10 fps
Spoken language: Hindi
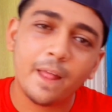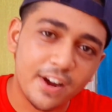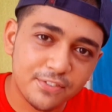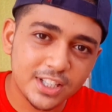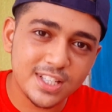
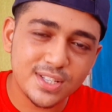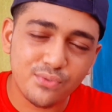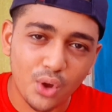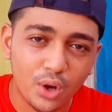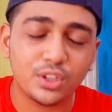आफ्टर दिस
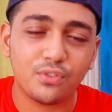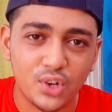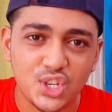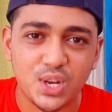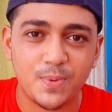व्लॉग द
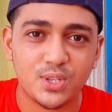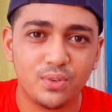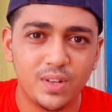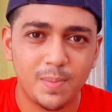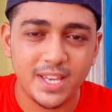फर्स्ट
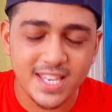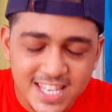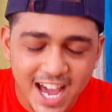एपिसोड विल बी